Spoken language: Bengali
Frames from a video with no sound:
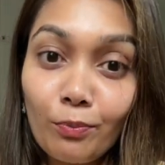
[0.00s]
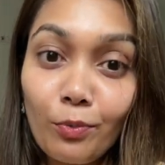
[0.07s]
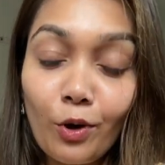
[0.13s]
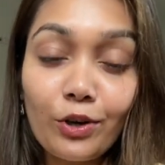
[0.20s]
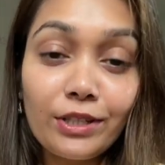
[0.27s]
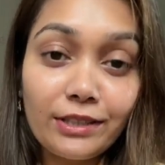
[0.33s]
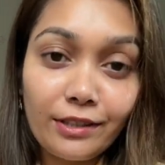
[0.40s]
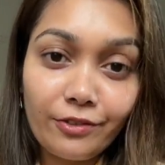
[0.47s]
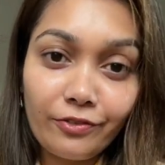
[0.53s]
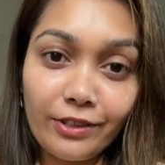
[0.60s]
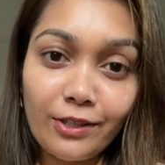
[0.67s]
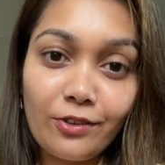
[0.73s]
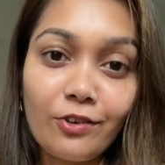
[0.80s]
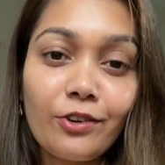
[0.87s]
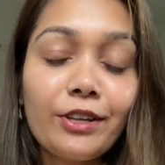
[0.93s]
বডিতে
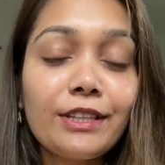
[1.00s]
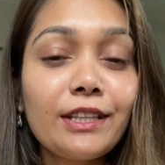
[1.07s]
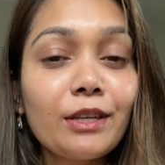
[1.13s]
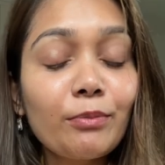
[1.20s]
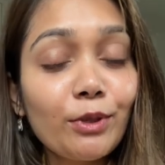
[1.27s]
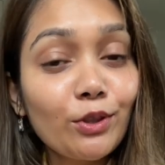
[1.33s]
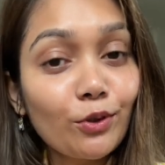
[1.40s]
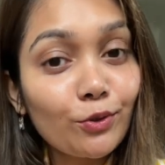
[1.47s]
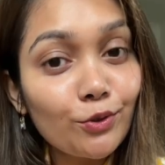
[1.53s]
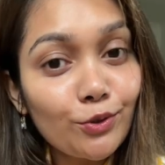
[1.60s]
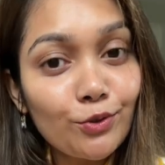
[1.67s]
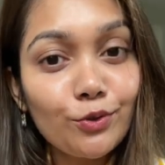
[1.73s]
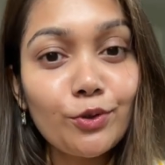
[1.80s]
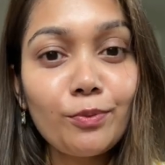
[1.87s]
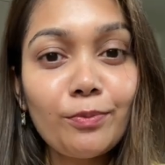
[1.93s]
এফেক্ট করে দেখবেন তখন
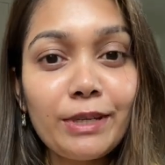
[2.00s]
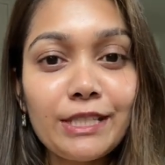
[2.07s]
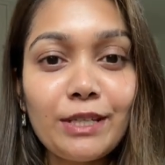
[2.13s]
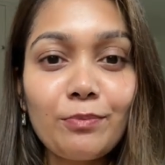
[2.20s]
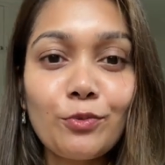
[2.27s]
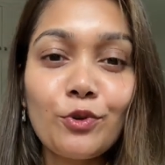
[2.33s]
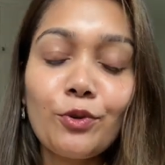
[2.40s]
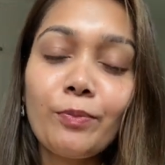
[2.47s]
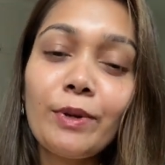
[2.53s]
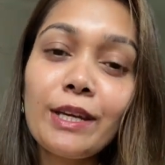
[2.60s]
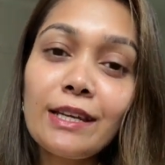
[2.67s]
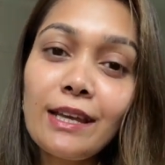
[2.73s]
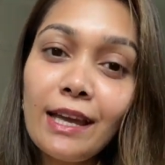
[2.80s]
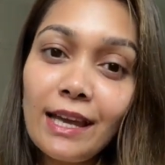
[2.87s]
চুল বেশি পড়বে